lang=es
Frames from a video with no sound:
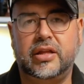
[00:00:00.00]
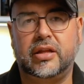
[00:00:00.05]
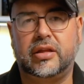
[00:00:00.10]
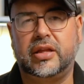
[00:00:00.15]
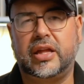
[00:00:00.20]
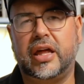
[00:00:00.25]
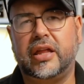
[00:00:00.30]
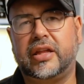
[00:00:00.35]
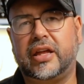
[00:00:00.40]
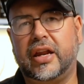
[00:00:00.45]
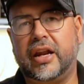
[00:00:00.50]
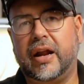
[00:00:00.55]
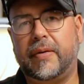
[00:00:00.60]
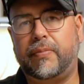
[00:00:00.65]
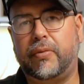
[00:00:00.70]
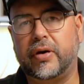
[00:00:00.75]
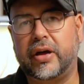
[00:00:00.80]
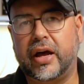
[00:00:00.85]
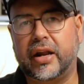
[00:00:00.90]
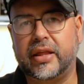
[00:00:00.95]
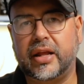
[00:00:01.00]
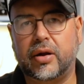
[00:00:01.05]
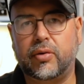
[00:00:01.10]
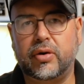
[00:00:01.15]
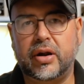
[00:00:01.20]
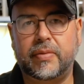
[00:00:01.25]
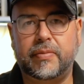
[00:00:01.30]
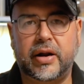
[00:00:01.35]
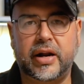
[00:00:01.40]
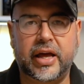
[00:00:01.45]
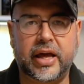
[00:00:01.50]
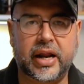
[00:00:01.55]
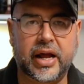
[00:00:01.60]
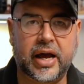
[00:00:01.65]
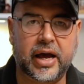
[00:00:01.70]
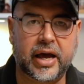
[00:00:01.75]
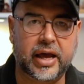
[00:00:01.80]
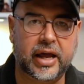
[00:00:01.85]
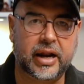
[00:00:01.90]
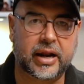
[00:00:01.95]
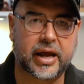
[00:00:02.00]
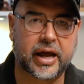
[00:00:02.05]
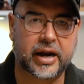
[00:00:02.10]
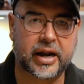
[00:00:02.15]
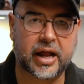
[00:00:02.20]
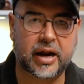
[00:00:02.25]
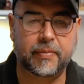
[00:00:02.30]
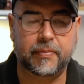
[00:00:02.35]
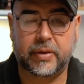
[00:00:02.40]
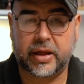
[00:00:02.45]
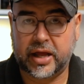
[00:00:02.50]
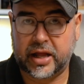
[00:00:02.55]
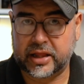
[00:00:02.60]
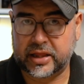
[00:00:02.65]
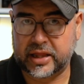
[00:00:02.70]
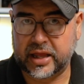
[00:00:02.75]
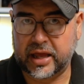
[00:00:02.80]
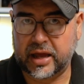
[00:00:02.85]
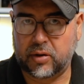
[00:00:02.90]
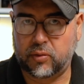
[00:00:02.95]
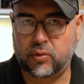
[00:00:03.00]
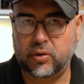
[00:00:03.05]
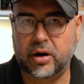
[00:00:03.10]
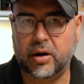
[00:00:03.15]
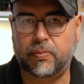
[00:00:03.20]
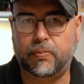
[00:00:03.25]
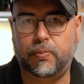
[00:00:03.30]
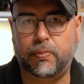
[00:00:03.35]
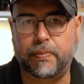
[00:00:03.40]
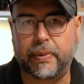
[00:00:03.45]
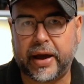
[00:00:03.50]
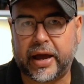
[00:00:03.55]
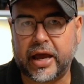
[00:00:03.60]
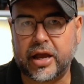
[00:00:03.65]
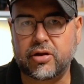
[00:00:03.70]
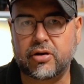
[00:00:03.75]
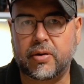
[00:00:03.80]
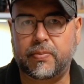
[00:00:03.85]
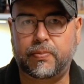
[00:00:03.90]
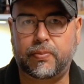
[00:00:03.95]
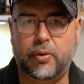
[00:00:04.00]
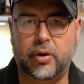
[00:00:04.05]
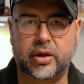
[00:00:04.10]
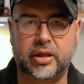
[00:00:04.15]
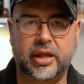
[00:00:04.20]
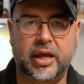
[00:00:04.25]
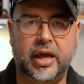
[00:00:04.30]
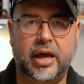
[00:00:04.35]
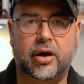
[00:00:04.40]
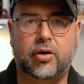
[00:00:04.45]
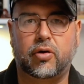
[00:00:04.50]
Si ustedes quieren apoyar de alguna manera el canal mediante un pequeño aporte